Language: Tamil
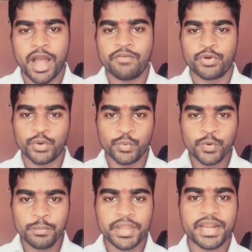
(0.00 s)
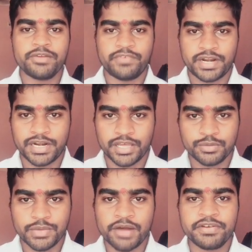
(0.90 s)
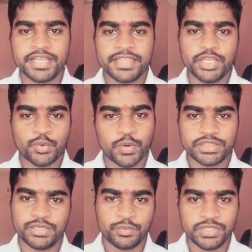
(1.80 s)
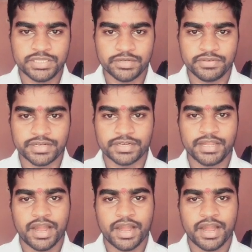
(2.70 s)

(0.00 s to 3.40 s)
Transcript: அவரோட உண்மையான வரலாறும் அவர் எந்த குலத்தில் உதித்தவர்